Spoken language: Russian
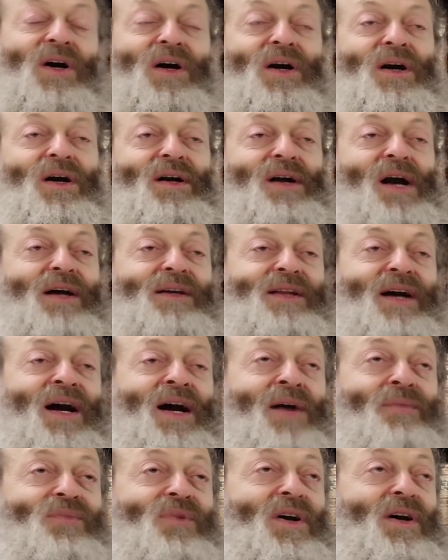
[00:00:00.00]
э,
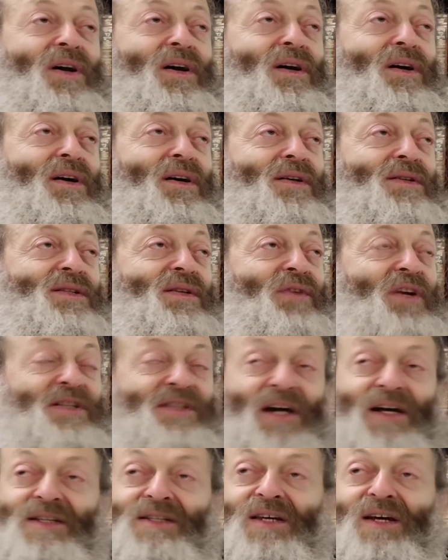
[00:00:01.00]
когда э,
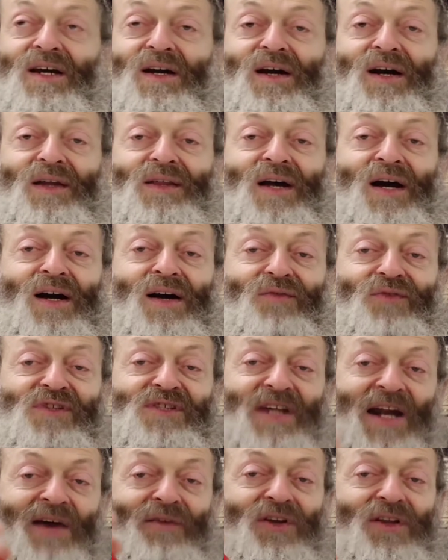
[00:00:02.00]
цивилизация, она
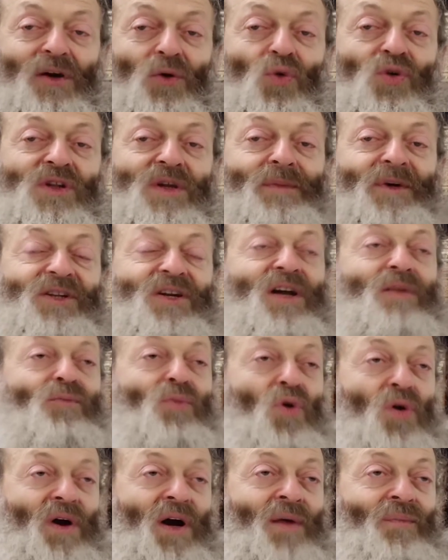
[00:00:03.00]
выстраивает какую-то модель
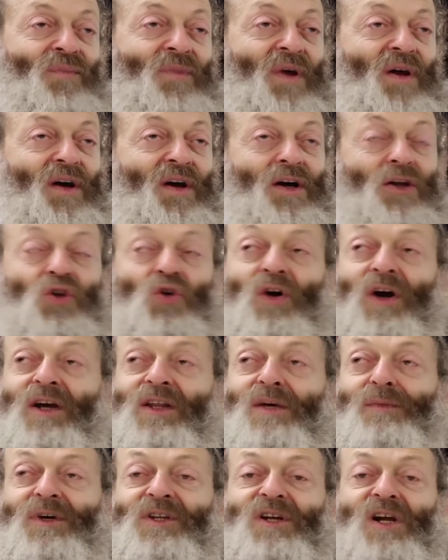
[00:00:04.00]
Бога, то
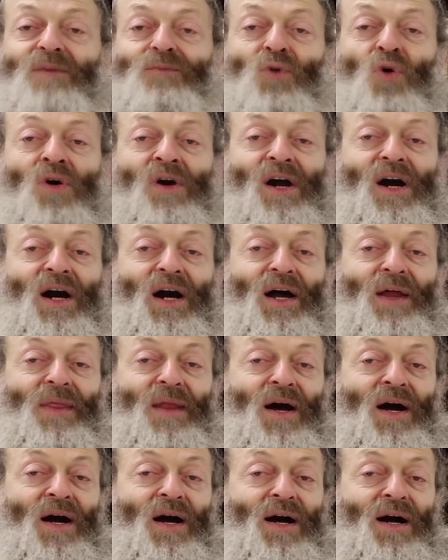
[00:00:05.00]
эта модель Бога,
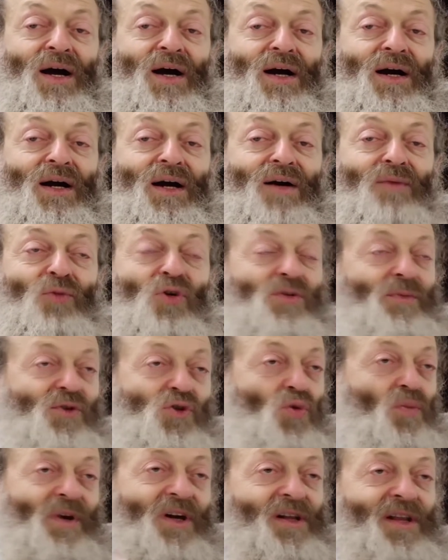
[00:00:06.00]
она э, может
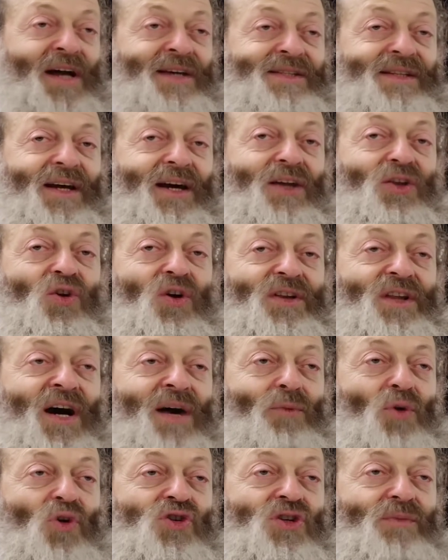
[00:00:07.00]
быть суперклассная, но
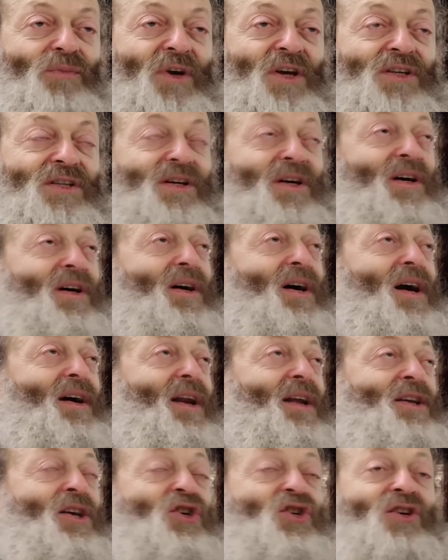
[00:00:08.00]
она может быть э,
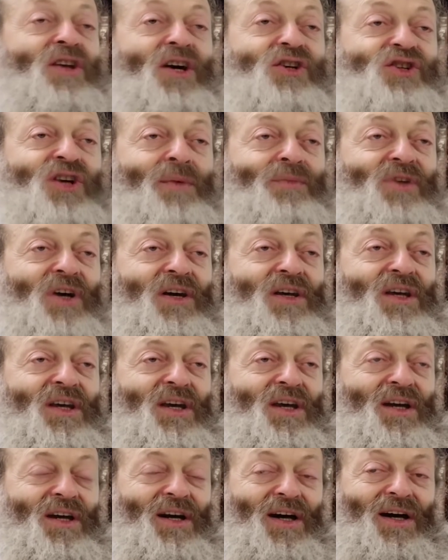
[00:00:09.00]
ограниченная чем-то,
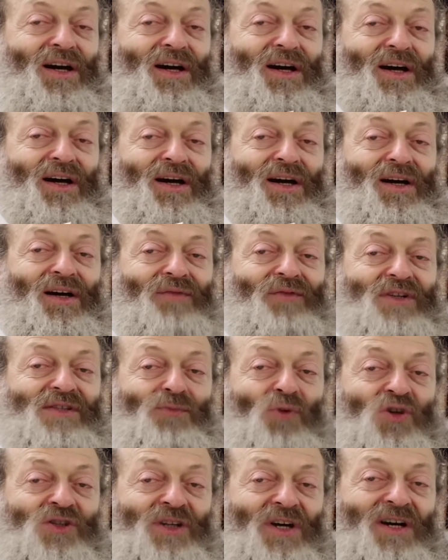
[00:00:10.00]
и, э,
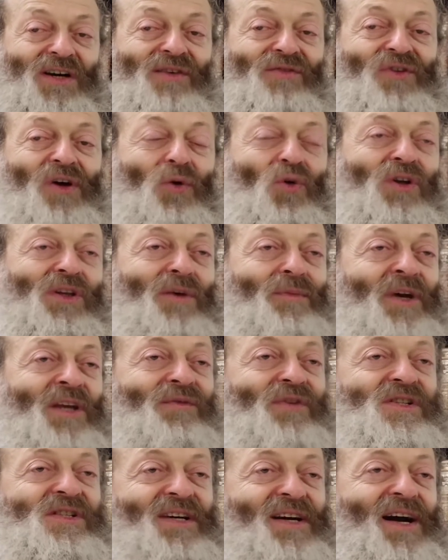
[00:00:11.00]
возможно, в какой-то
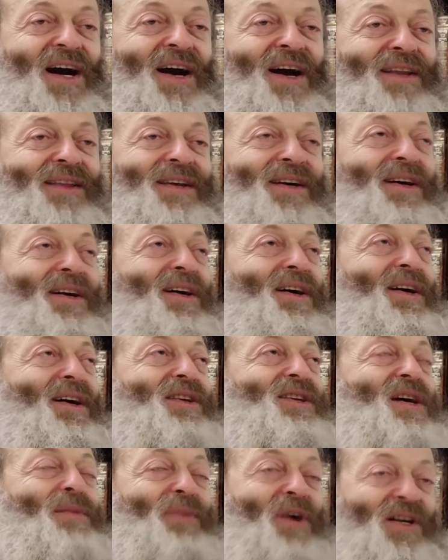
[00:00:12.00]
момент возникает
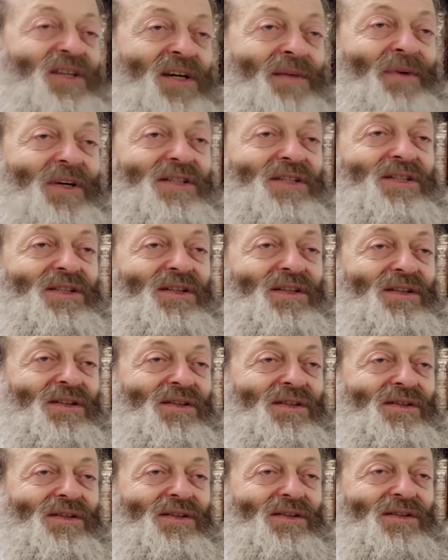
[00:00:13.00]
необходимость
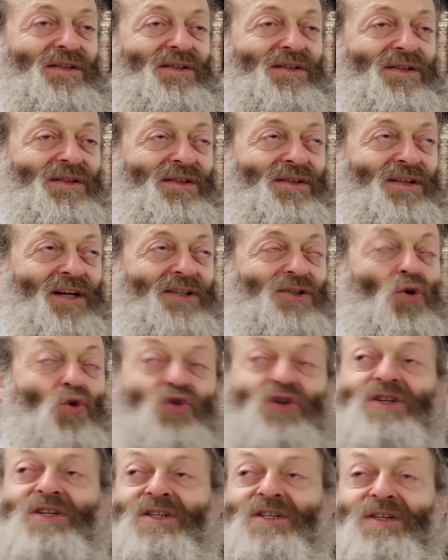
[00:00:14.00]
э,
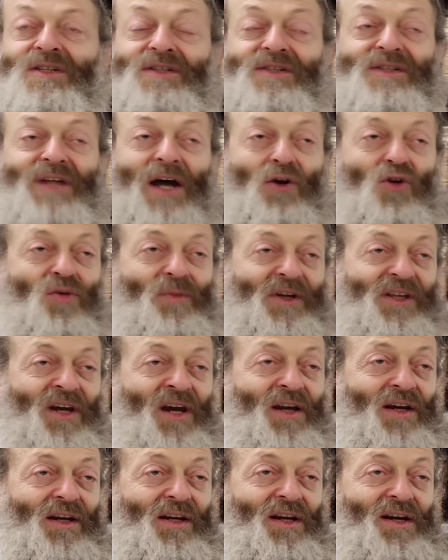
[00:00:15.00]
разрушить старую
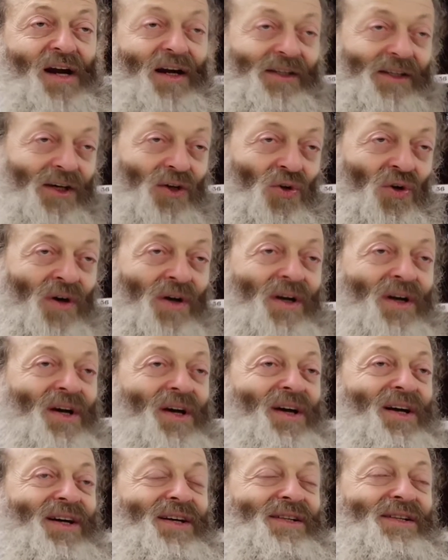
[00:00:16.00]
модель или как-то ее
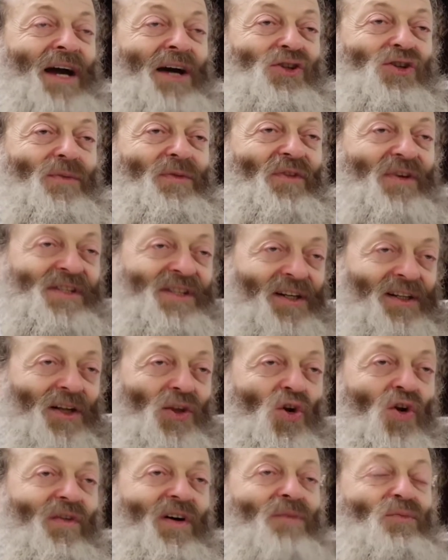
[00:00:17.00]
э, так, чтобы
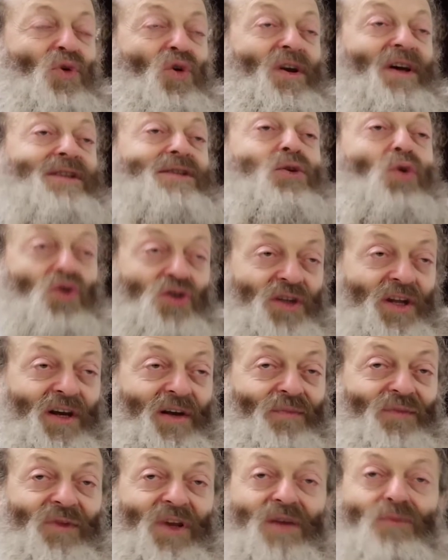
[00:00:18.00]
возникла новая, более
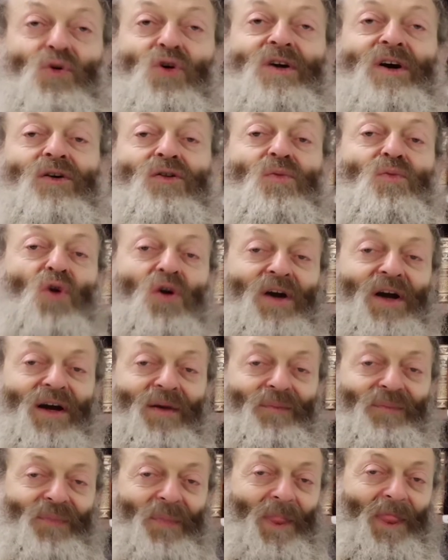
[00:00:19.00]
сложная или более глубокая.
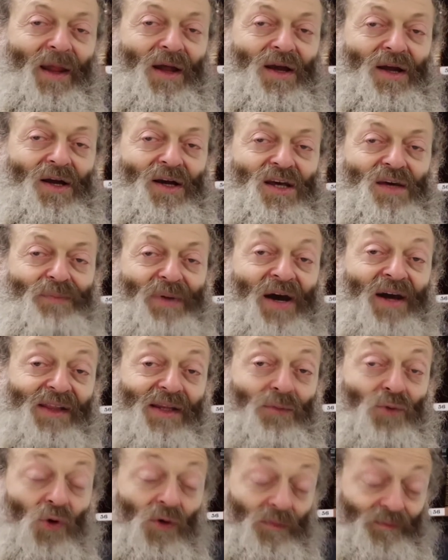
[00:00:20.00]
И
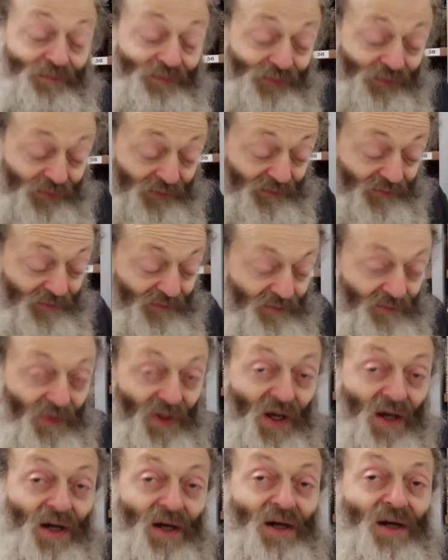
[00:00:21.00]
поэтому
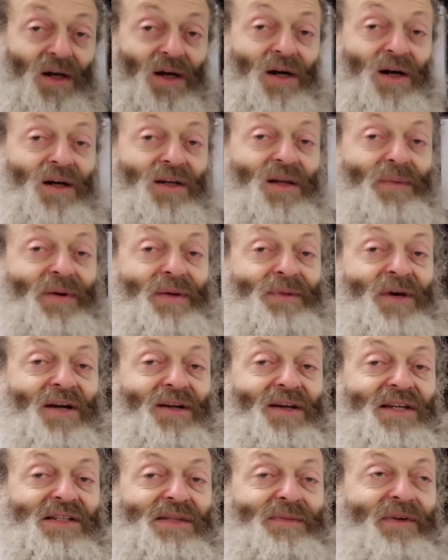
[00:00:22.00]
Э,
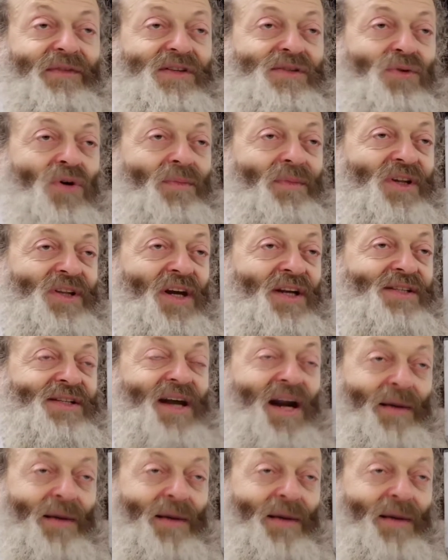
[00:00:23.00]
например, если мы возьмем модель с